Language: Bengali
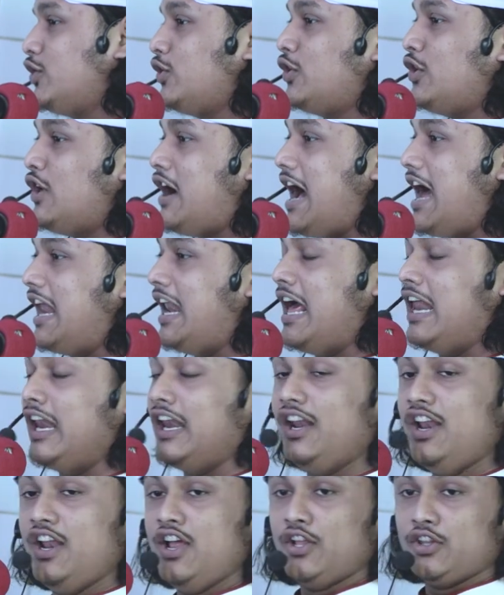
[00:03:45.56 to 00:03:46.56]
জন্য হালাল
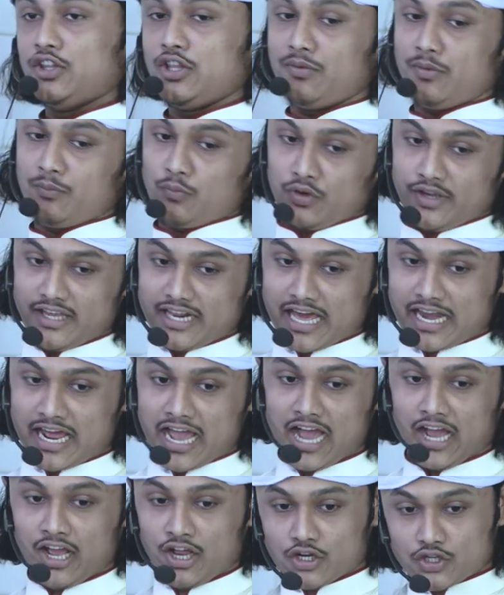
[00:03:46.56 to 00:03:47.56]
তবে মহিলারা
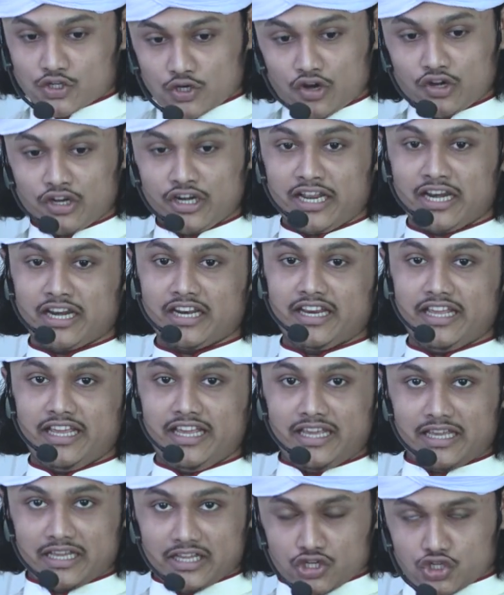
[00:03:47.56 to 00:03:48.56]
স্বর্ণের
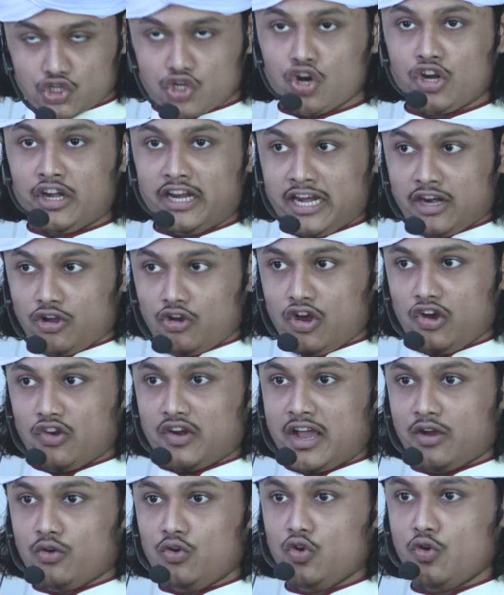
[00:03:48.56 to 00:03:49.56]
স্বর্ণের
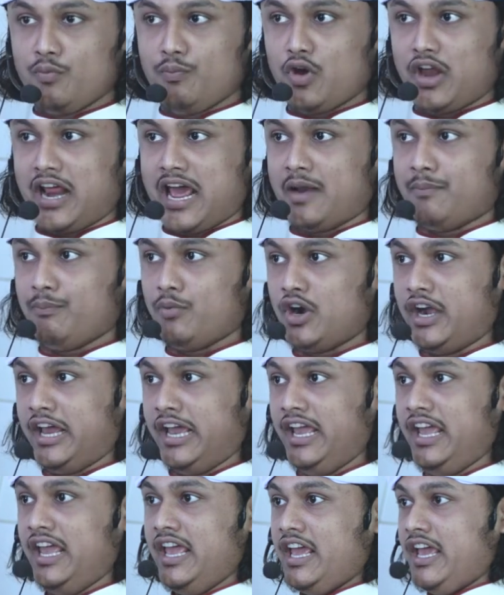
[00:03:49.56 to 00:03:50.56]
গহনাগুলো পরার পরে
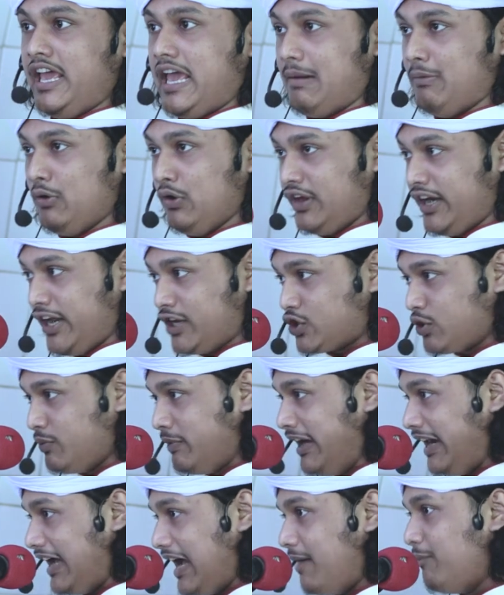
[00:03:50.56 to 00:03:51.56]
এবং
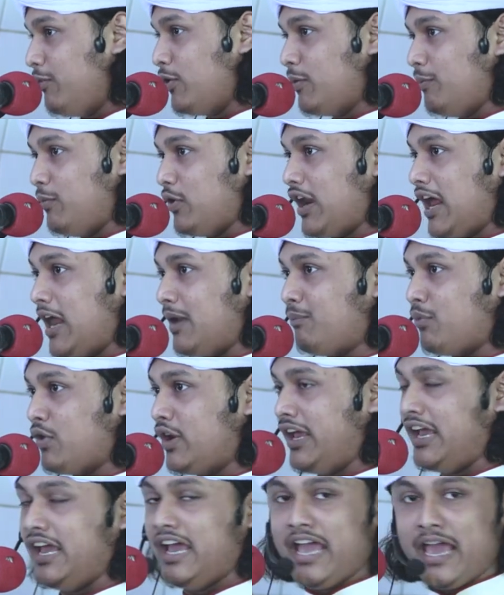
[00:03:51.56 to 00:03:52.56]
রেশমের কাপড় পরার
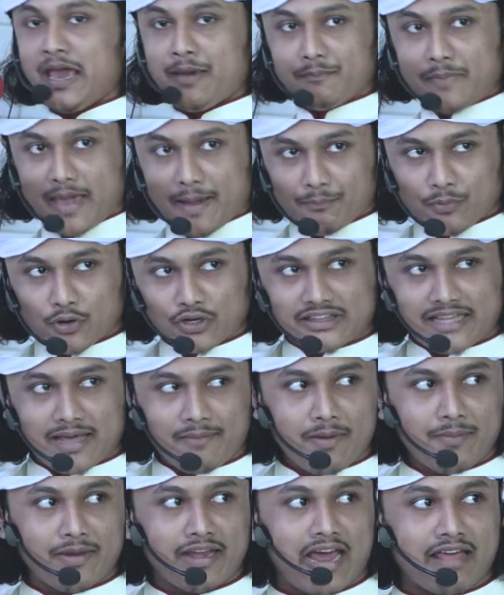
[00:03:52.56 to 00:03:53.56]
পরে
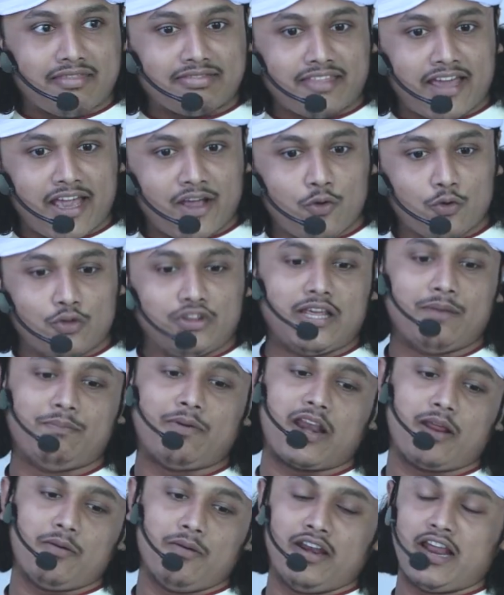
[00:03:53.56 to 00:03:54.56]
ব্যাপারটাভাবে রাস্তায় ঘুরতে
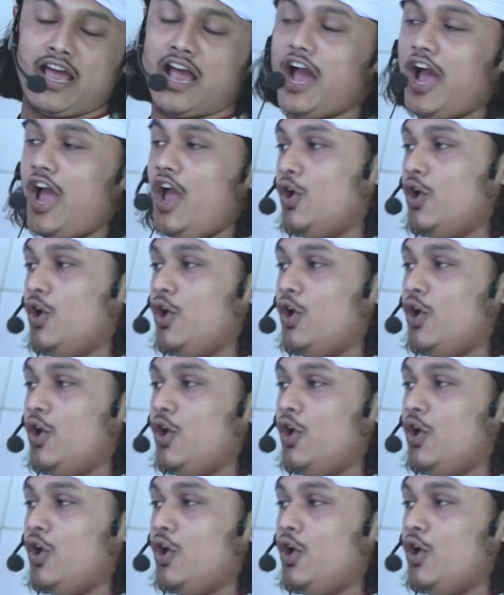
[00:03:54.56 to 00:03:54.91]
পারবে না